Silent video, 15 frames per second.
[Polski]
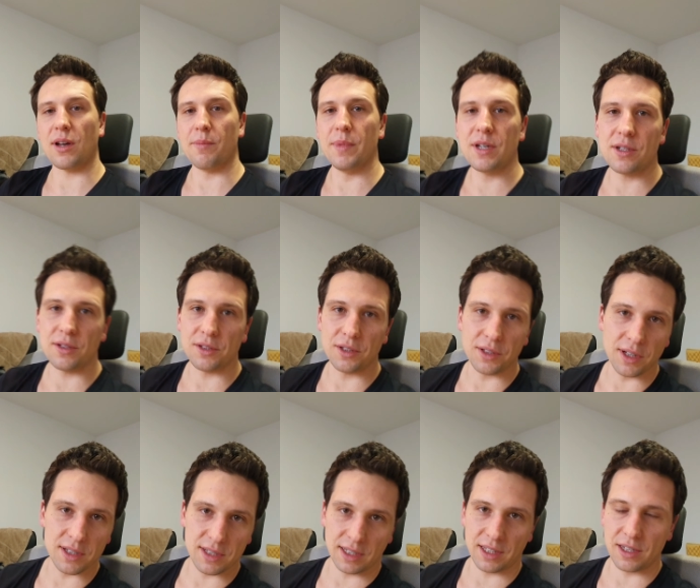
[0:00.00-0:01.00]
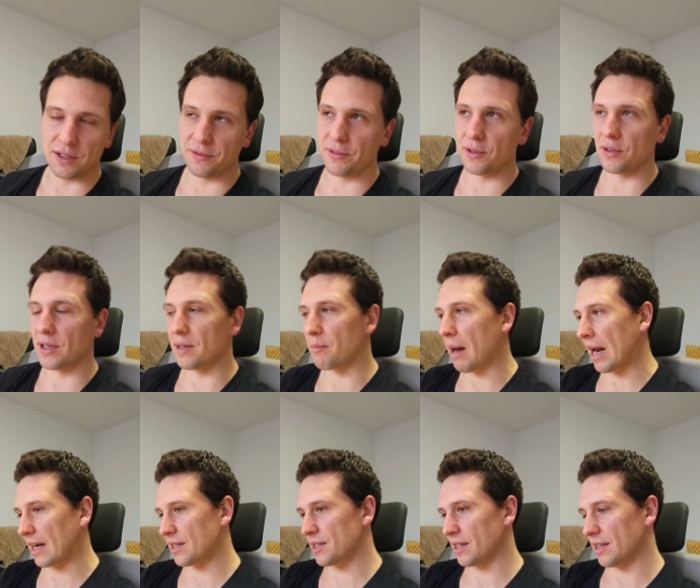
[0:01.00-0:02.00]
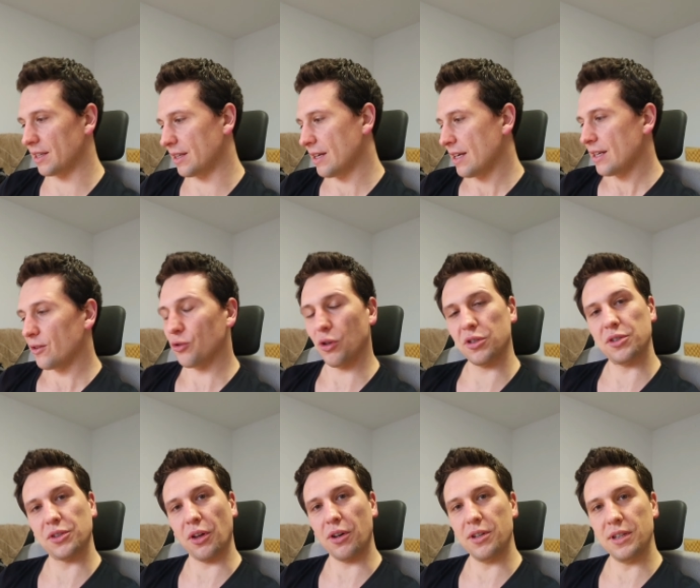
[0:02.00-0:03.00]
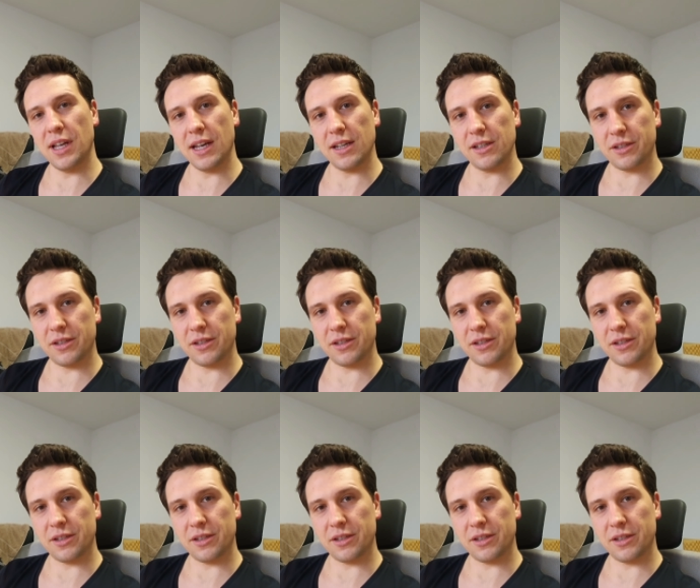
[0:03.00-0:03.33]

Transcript: myśląc, że to jest jakieś w ogóle bardziej dostojne,